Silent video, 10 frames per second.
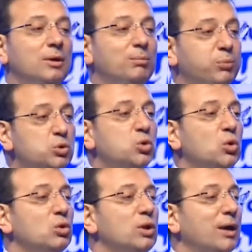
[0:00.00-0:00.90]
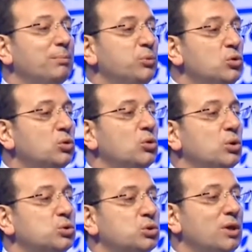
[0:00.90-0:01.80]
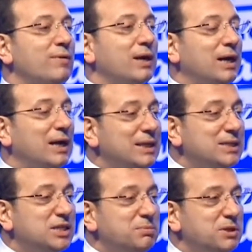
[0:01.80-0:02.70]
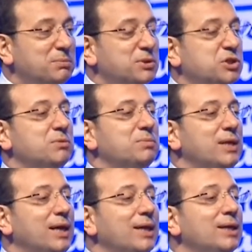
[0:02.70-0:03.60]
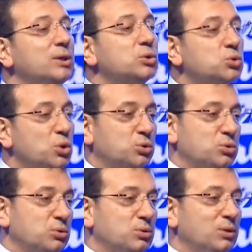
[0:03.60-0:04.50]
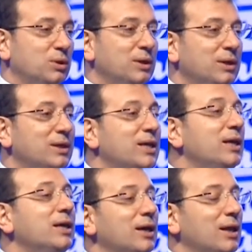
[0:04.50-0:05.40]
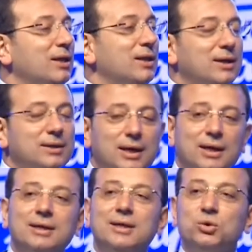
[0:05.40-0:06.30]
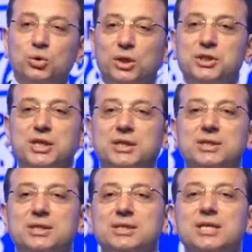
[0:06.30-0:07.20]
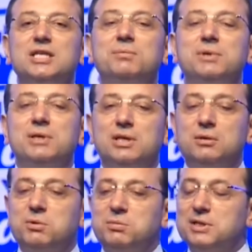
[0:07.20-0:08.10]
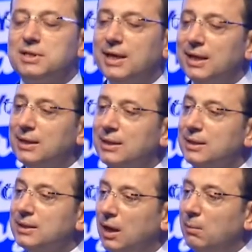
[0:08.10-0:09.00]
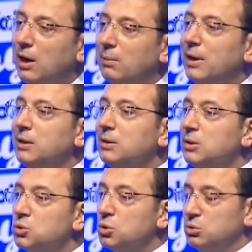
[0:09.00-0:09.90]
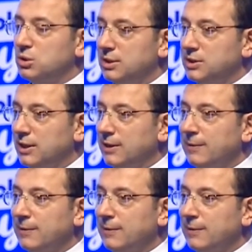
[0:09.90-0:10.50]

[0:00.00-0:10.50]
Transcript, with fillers: bu sorunlar büyük ölçüde ve kalıcı bir biçimde çözüldü. Geri kalanlarda göreceksiniz 2021'de tamamen çözülecek.